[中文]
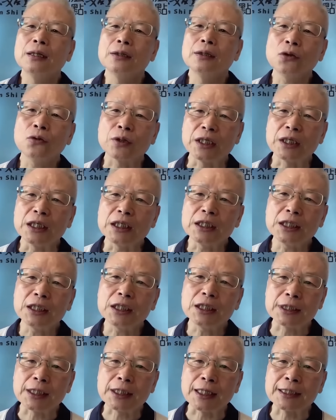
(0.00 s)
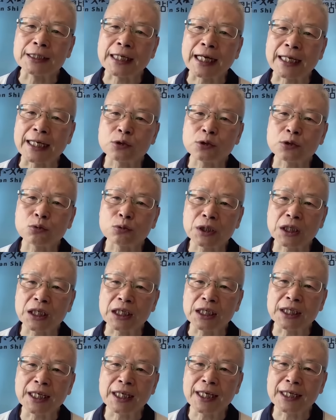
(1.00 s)
用仪器检查出
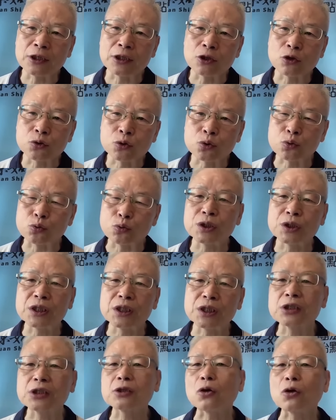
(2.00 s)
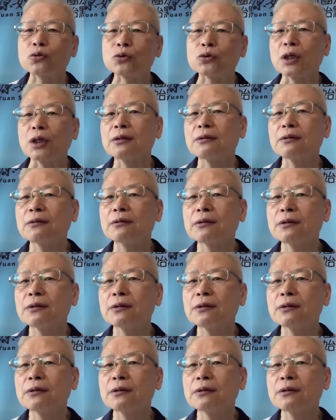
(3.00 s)
体内有组织受损